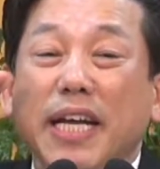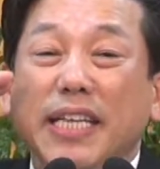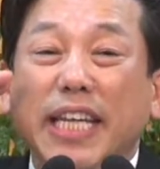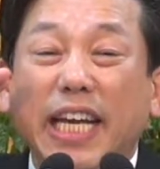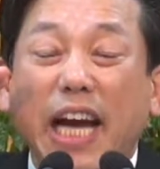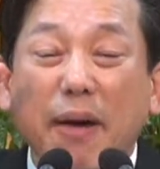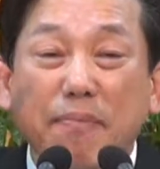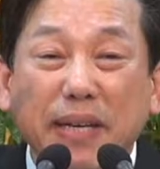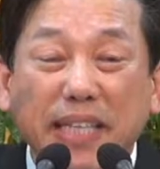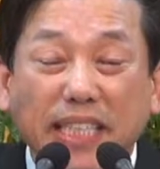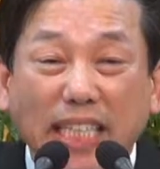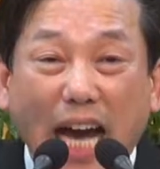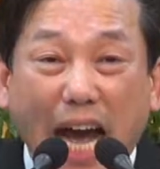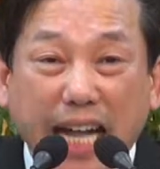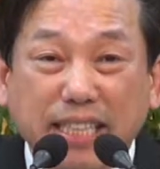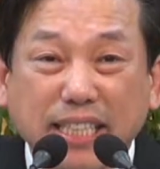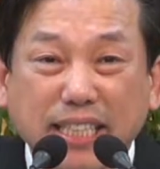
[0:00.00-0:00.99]
네가 믿지
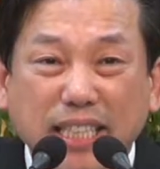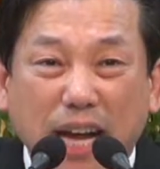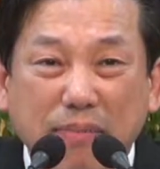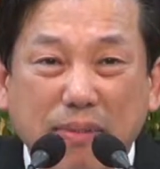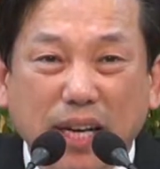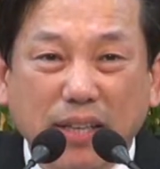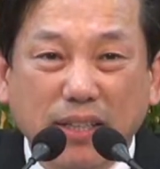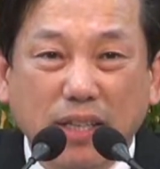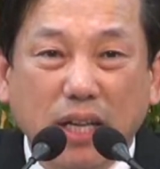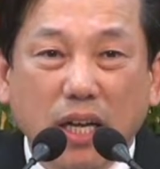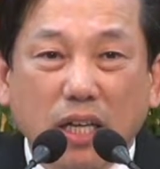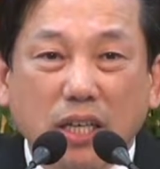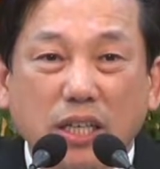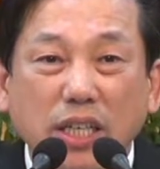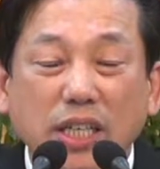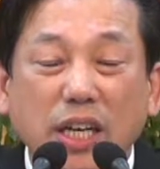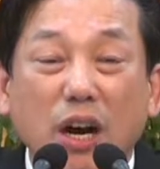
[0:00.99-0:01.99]
않는다면
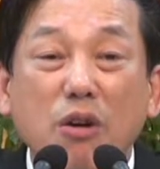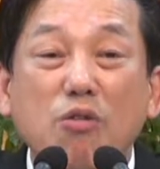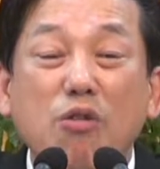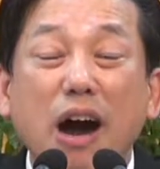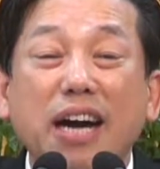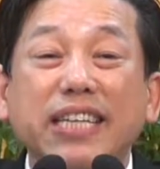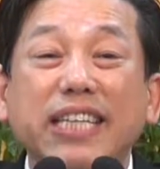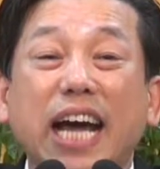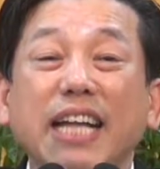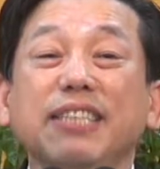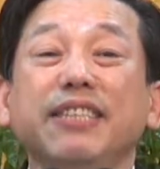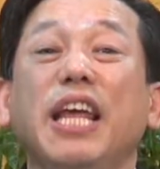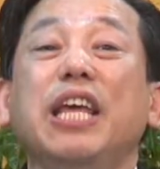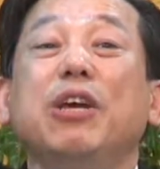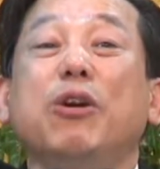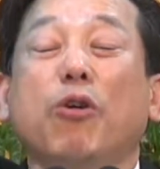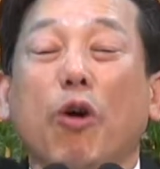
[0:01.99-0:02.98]
그 영광은 하늘에
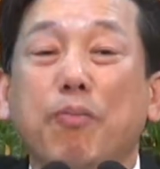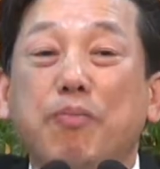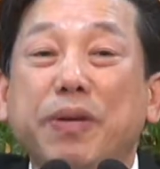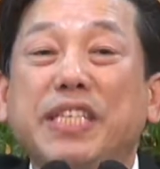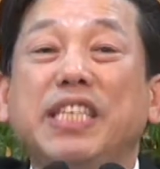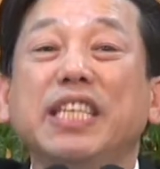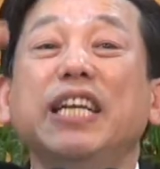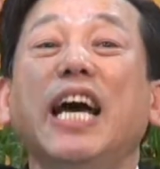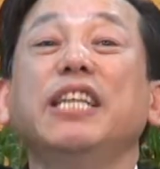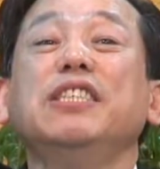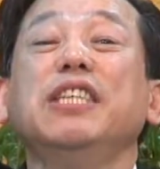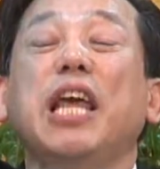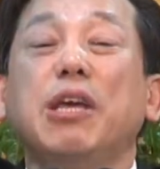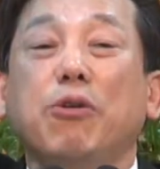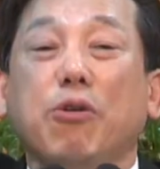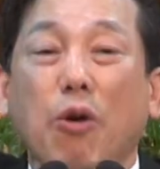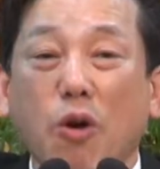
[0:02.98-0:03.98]
있고 빛은 하늘에
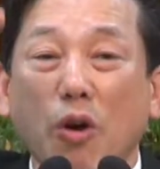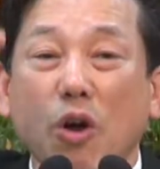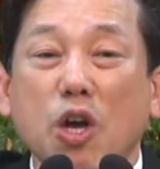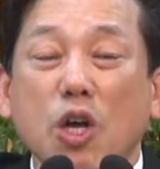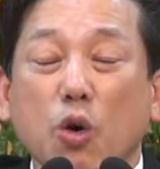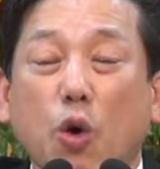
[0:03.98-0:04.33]
있고